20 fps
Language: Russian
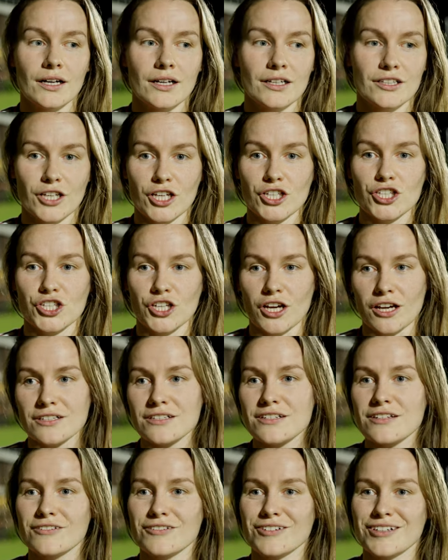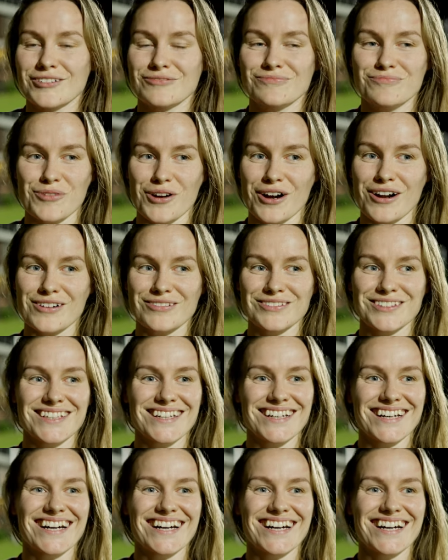Я счастлива, правда.